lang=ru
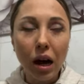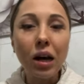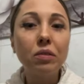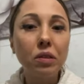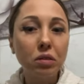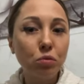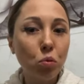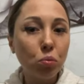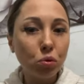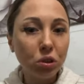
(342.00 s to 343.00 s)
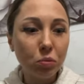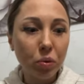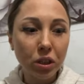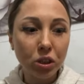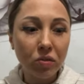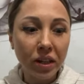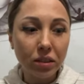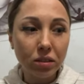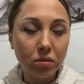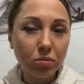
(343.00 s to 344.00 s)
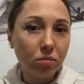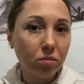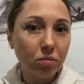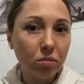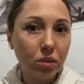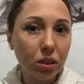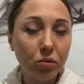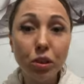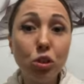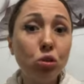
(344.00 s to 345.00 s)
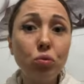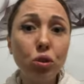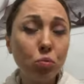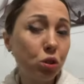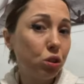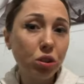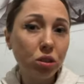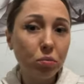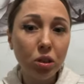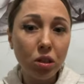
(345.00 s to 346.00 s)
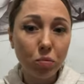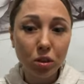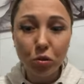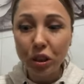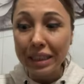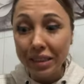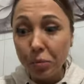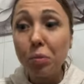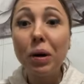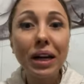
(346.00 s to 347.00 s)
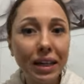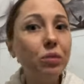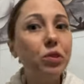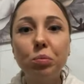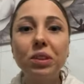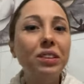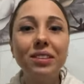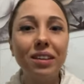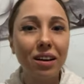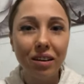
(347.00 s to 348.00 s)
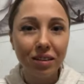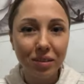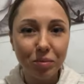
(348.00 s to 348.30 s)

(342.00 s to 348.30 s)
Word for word: как вы его будете проживать и вы ничего не можете изменить, потому что если бы могли, вы бы не знали.